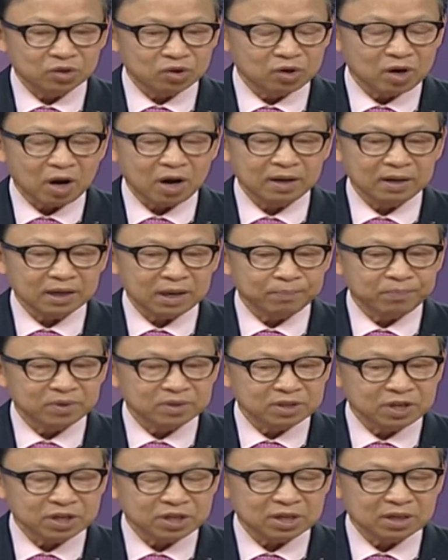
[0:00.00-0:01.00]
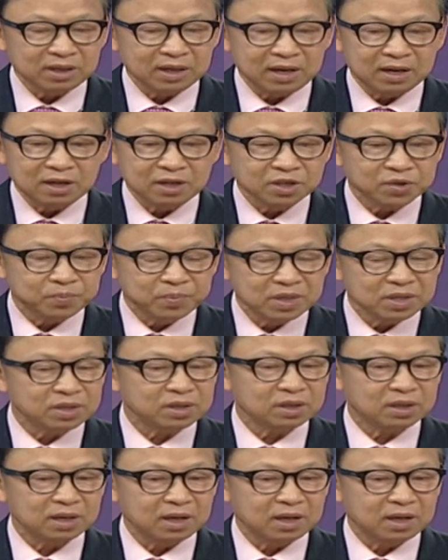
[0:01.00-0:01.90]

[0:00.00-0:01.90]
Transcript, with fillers: tôi nói cái petition để dismiss